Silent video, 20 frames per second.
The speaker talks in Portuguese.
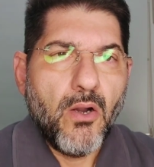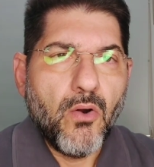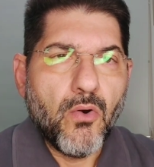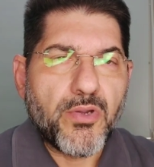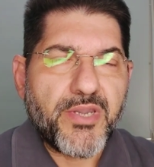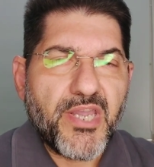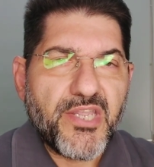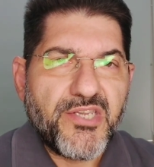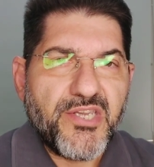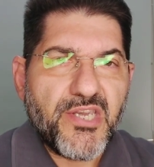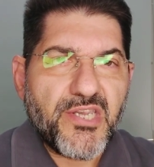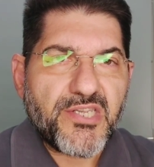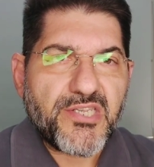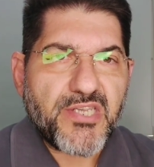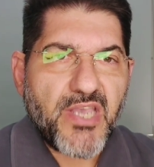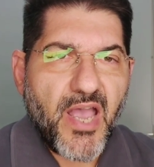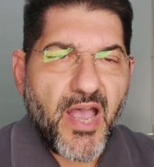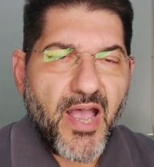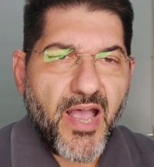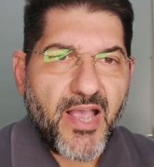O que
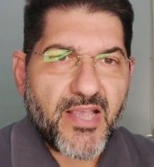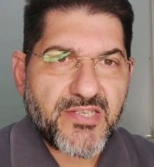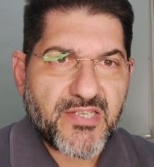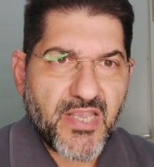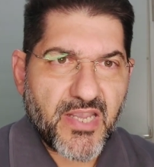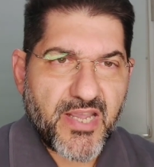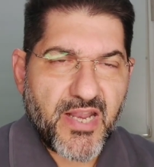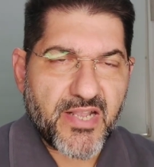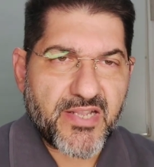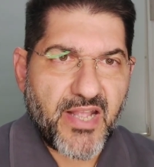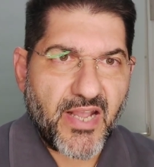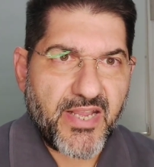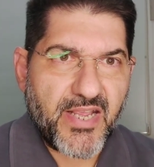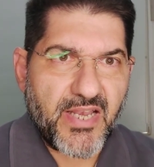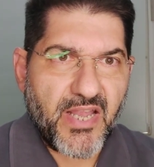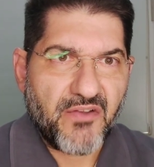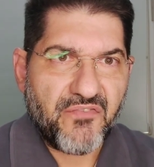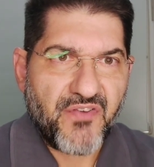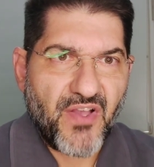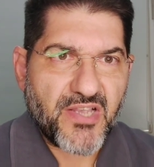disse a
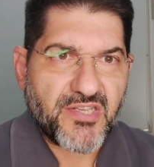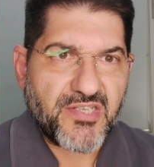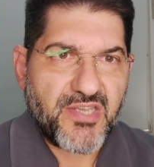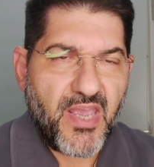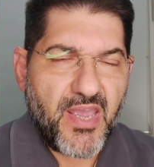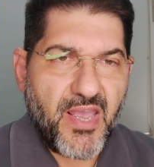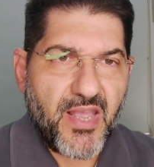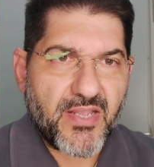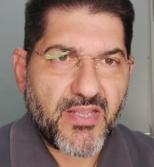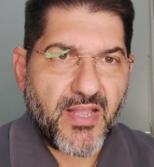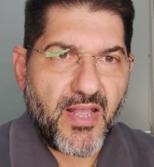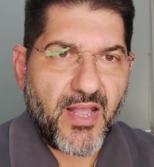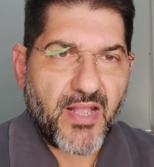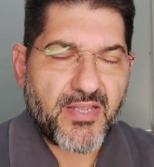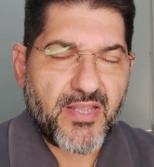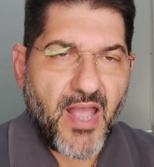Secretaria da Fazenda